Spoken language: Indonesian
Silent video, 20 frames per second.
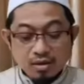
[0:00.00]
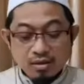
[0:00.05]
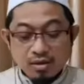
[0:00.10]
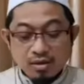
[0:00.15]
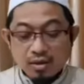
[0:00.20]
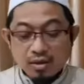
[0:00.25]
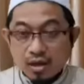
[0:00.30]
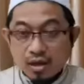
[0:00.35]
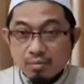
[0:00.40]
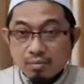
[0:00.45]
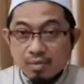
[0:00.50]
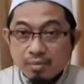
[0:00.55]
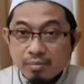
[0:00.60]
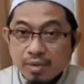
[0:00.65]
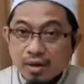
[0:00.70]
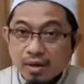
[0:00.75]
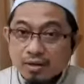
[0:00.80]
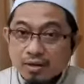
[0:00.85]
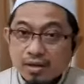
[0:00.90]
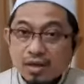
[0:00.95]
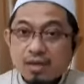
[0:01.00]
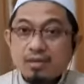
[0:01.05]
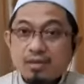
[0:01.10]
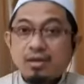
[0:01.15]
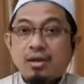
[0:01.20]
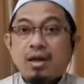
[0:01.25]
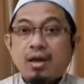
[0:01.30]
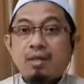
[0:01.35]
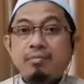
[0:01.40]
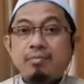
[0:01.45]
tidak membaca
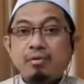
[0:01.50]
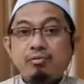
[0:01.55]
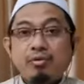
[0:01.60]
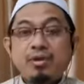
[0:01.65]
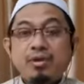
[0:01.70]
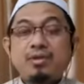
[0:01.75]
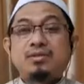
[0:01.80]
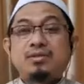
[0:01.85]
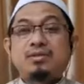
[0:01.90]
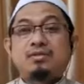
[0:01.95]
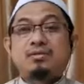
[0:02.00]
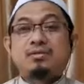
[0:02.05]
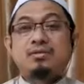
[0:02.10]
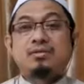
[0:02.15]
tidak menulis